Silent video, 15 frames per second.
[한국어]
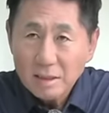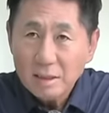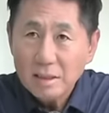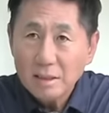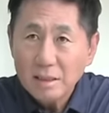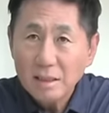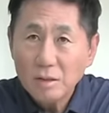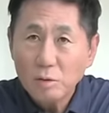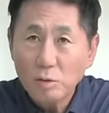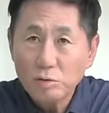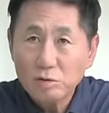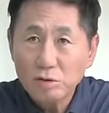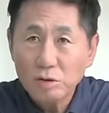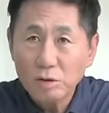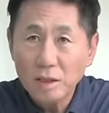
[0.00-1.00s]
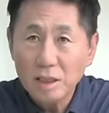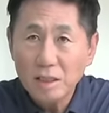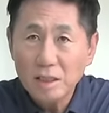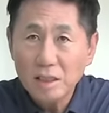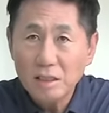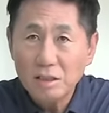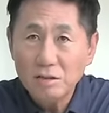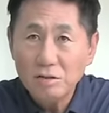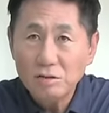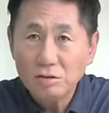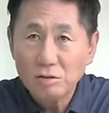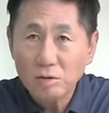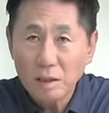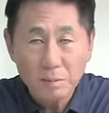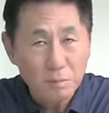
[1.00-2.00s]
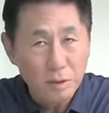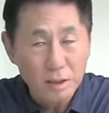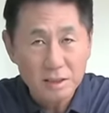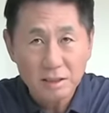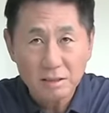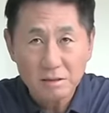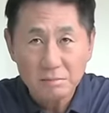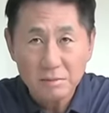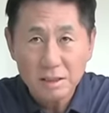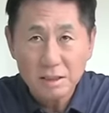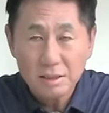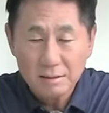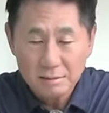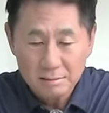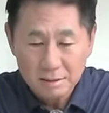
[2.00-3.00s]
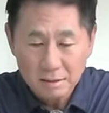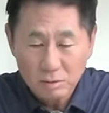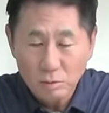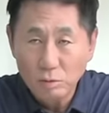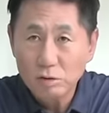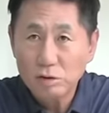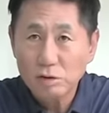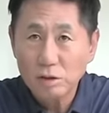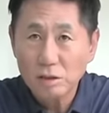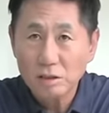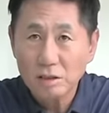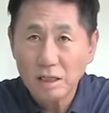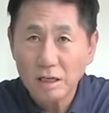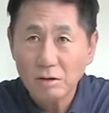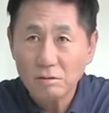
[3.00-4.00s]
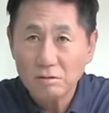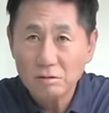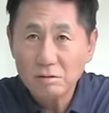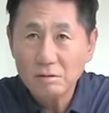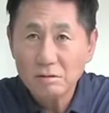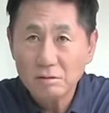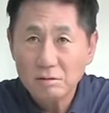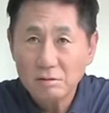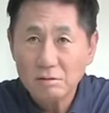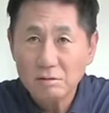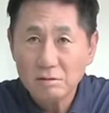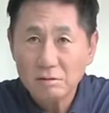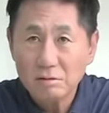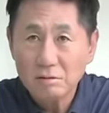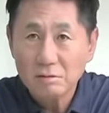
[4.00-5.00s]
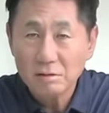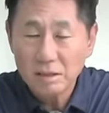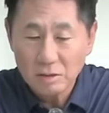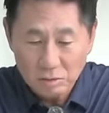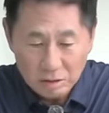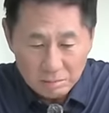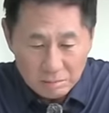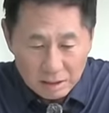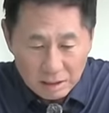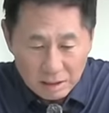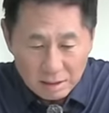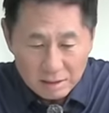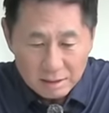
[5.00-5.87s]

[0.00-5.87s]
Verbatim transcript: 이 공수처가 이 진술을 확보했다 그럽니다. 공수처에서 나온 음, 내용입니다.